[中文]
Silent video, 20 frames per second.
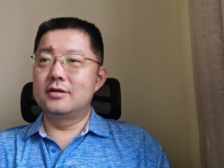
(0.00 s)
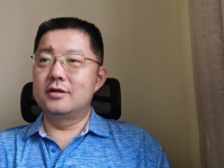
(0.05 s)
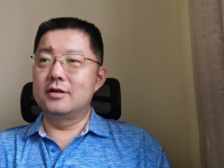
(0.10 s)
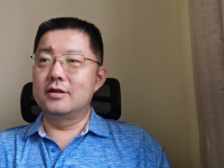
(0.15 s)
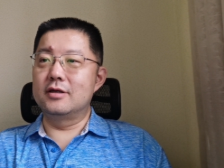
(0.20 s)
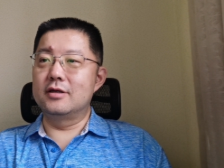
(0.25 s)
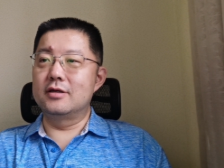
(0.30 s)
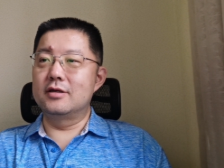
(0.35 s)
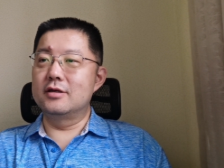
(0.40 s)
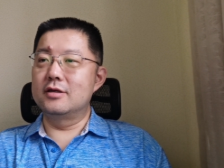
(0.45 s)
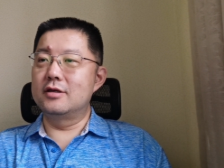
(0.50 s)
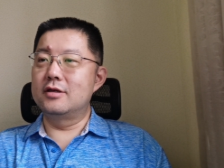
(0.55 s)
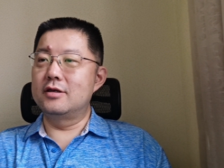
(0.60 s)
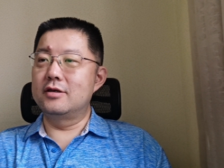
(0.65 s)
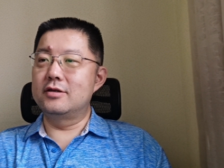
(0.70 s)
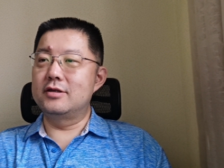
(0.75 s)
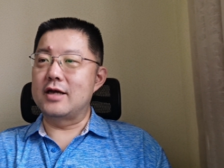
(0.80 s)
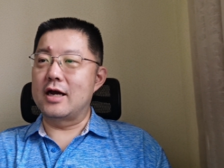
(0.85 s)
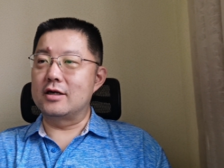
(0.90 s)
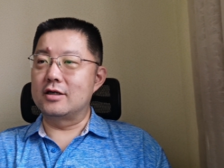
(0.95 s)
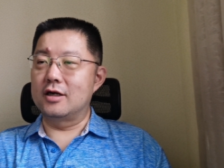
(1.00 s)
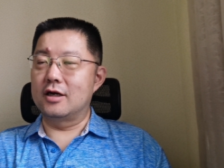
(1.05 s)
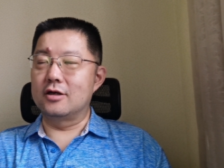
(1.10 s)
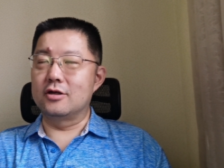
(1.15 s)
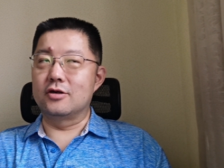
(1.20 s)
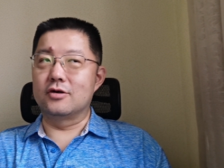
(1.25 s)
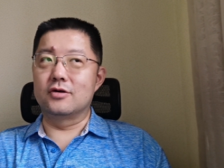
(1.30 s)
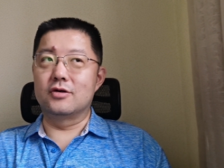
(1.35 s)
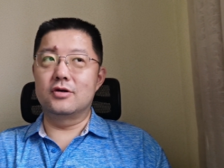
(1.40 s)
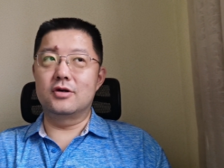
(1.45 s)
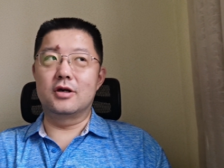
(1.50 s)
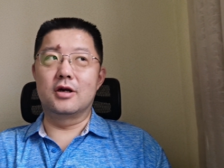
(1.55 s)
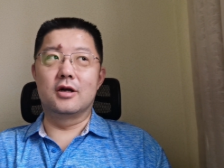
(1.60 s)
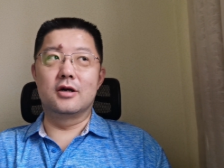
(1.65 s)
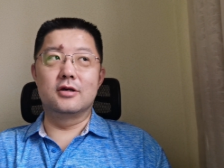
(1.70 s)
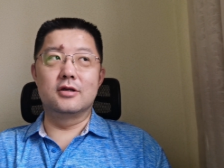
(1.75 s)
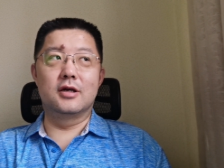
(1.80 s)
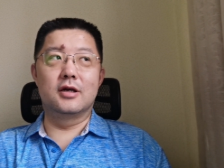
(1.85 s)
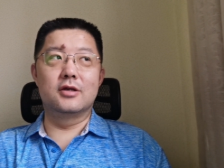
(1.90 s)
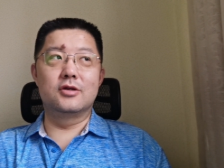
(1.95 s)
这一次一次加摄像头，
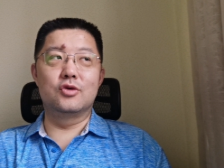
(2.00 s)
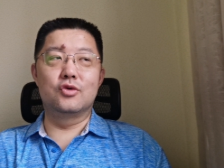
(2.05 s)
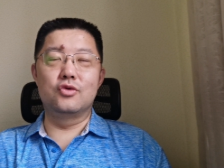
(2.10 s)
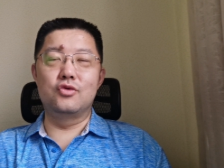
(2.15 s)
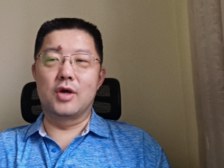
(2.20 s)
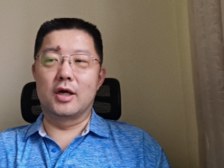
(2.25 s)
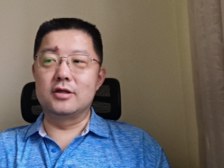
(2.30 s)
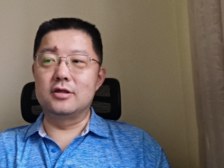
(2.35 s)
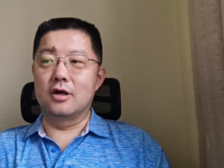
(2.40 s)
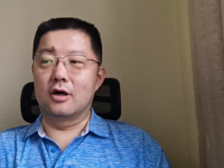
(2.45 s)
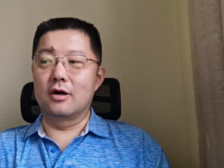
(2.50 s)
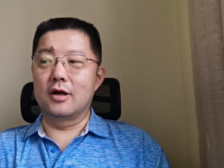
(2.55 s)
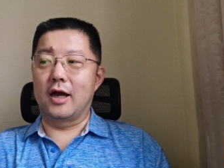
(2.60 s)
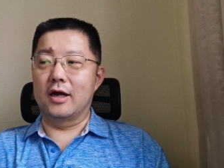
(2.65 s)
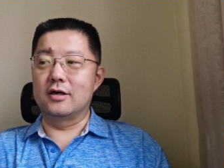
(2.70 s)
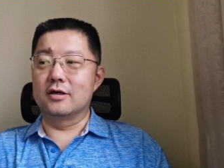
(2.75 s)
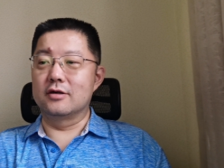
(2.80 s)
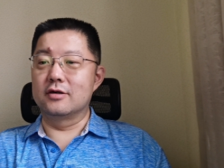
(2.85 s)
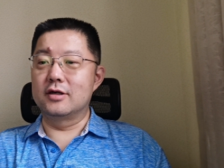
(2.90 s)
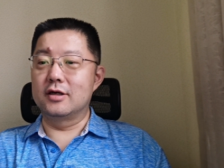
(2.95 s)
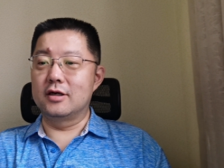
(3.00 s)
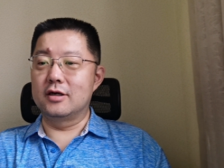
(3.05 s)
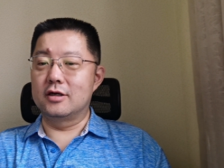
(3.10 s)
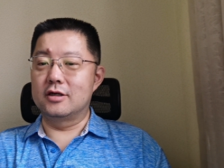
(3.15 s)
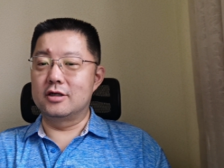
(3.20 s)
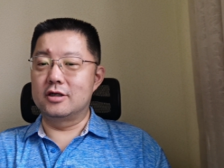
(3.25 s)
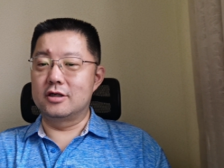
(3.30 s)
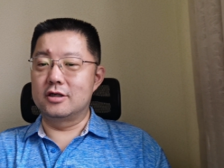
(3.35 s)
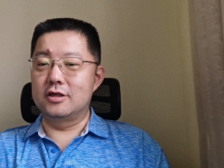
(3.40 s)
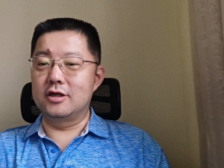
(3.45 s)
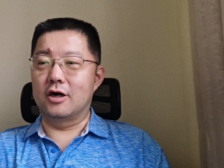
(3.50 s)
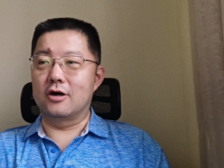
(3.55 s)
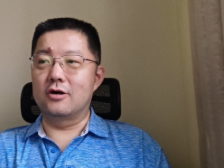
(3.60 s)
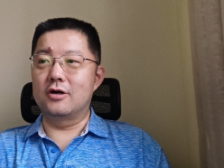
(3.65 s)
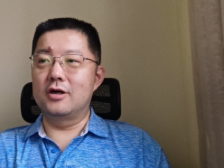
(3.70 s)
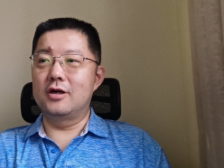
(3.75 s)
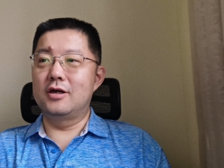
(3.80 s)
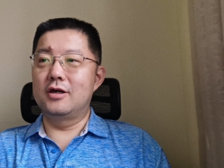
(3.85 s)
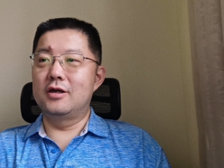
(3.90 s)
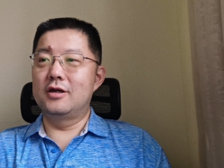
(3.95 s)
然后呢从圆角改成这个直角，
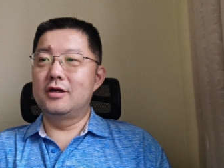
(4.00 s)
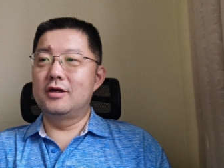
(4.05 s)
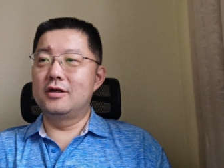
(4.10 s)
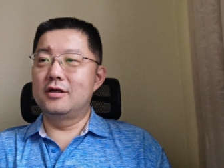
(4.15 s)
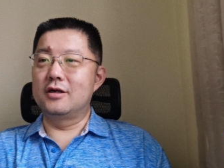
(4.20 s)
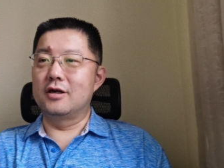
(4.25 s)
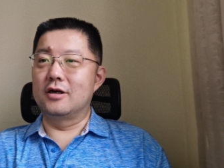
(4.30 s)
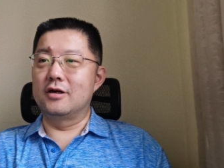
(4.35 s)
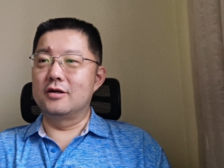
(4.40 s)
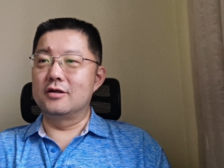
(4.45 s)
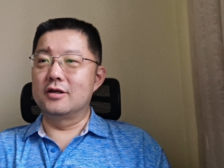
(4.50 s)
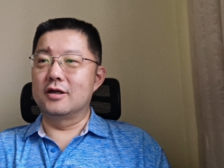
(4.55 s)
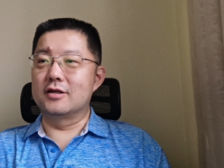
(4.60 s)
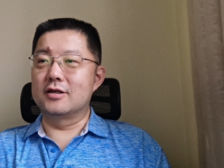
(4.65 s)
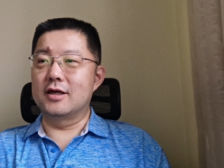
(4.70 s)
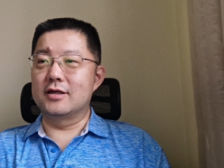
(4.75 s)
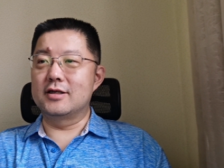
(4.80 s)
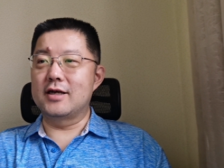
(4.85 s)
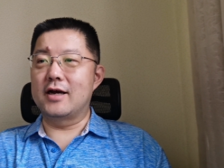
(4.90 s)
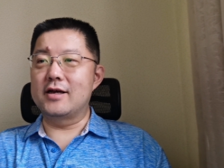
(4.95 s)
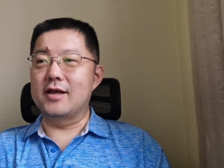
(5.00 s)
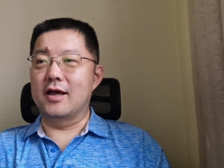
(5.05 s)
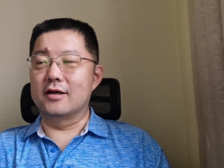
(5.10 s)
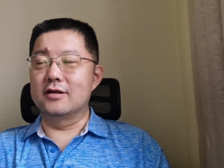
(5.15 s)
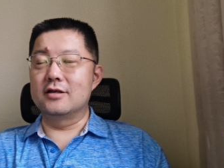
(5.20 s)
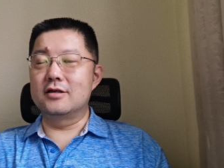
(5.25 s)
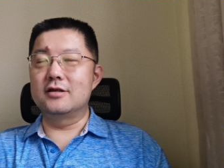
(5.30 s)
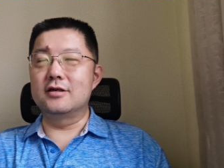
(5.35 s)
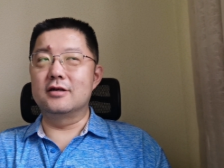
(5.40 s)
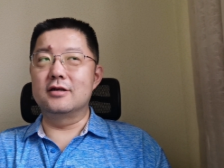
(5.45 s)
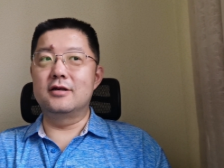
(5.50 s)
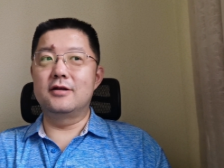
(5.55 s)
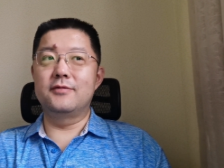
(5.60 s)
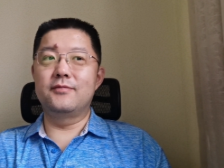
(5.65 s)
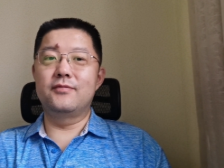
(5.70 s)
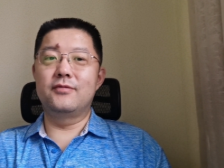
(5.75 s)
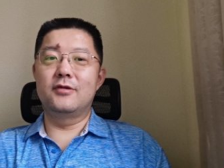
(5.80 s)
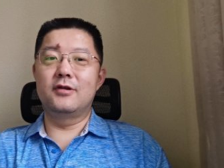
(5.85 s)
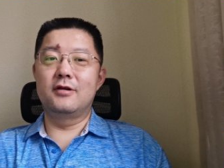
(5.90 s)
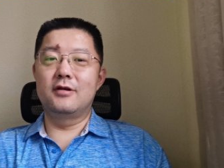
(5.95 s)
然后呢再加颜
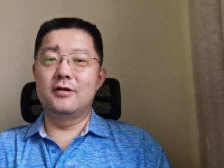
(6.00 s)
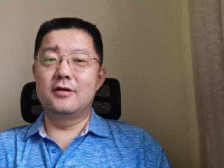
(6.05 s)
色，